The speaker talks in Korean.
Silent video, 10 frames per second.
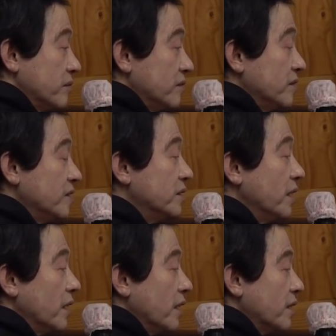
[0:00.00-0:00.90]

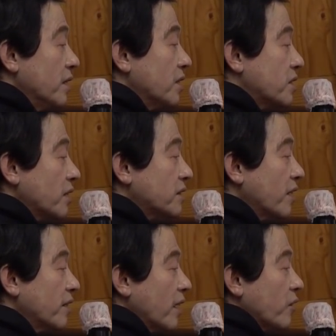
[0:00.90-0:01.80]
음, 이
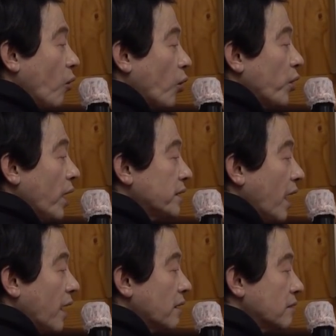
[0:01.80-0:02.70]
적정이란 고요하다.